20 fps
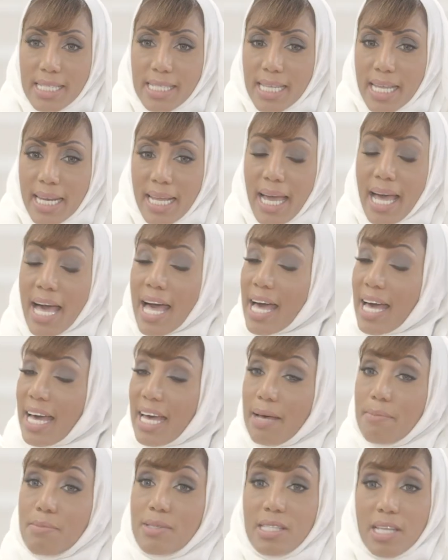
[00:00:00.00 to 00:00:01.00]
السريعه
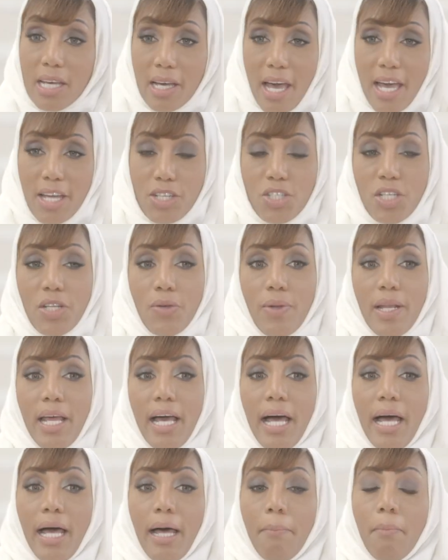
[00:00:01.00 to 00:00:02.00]
خمسه اكشلي
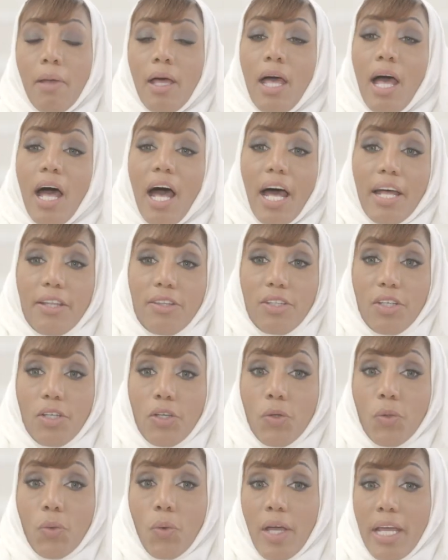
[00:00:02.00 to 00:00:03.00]
والاهم اعطي
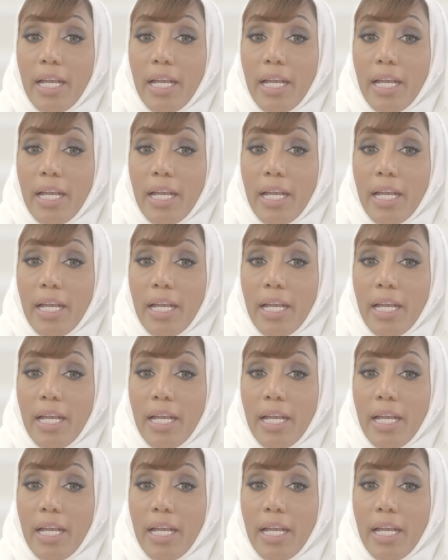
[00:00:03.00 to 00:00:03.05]
له